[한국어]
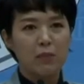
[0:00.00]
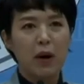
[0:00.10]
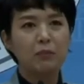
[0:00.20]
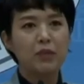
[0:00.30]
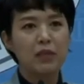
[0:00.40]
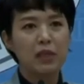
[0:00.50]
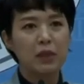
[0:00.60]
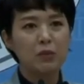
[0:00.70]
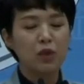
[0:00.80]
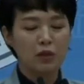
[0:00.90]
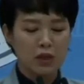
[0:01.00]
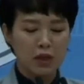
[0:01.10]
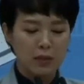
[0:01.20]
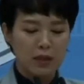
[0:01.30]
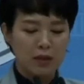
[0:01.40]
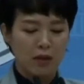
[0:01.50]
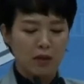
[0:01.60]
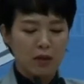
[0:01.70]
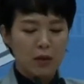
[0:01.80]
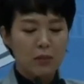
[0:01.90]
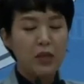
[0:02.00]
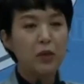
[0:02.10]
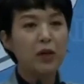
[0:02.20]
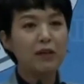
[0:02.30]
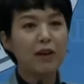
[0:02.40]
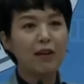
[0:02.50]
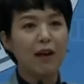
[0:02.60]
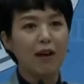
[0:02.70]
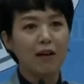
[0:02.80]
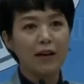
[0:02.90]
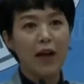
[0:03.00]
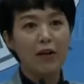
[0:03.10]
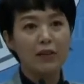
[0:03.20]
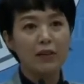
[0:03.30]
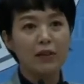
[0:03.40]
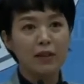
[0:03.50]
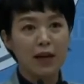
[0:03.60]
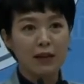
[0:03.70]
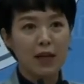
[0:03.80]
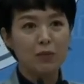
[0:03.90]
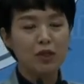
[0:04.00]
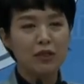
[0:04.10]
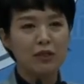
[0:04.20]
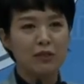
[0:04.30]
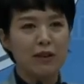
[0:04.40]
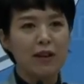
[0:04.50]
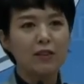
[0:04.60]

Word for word: 법치를 무너뜨리면서 필요에 따라 개혁을 갖다 붙이는